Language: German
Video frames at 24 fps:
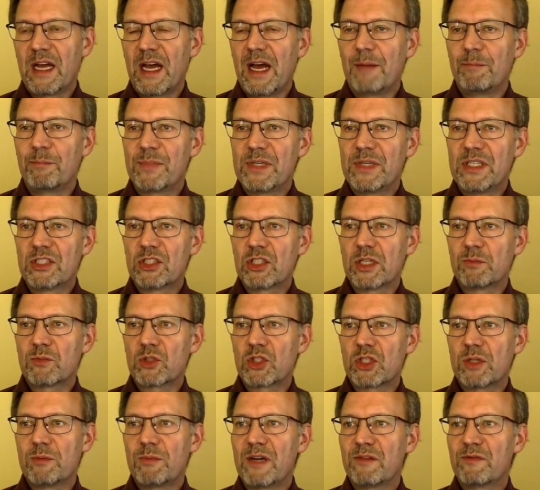am Bildschirm
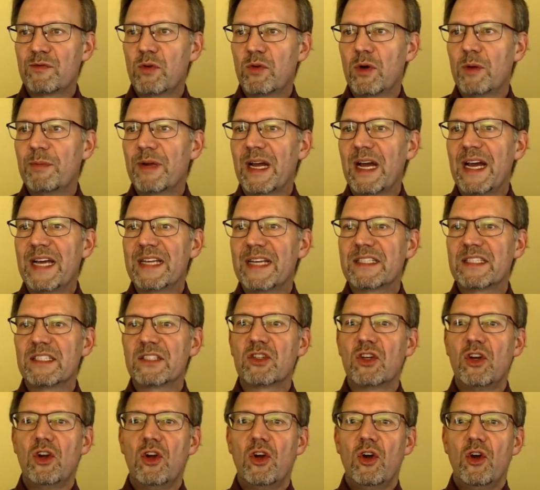schon mal
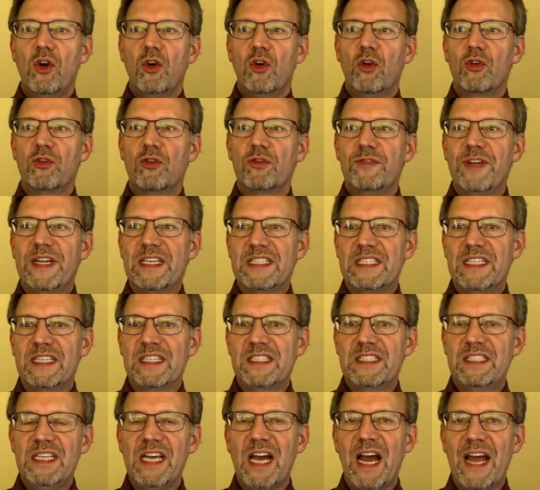vorbereitet und wenn ihr
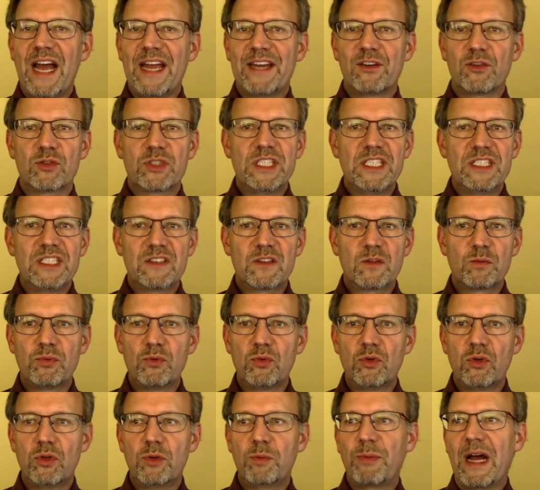hier ein
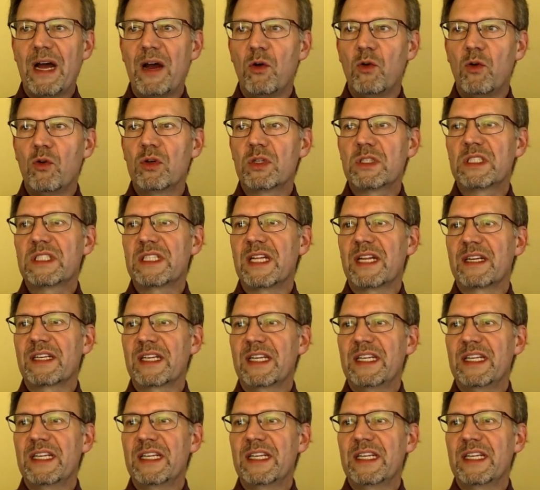Notizbuch braucht, dann